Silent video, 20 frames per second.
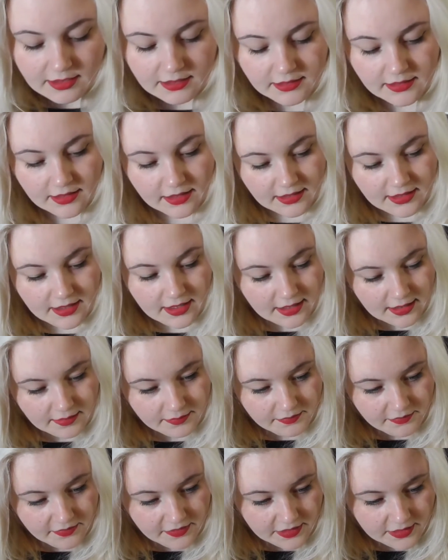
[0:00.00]
Dann
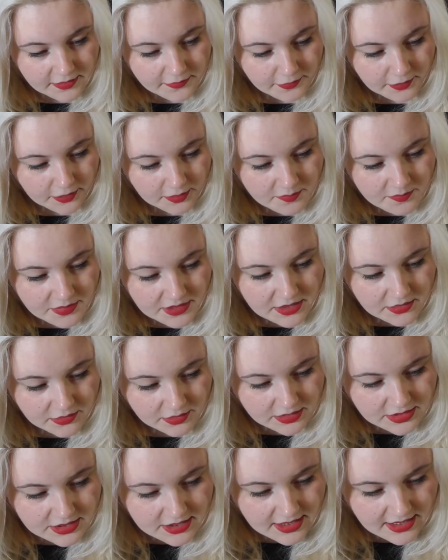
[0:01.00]
haben wir von
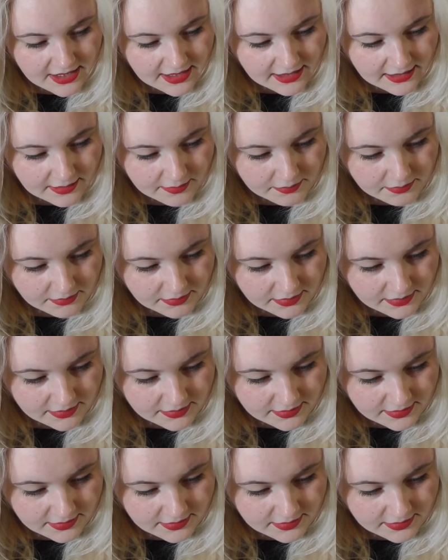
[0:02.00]
Biotherm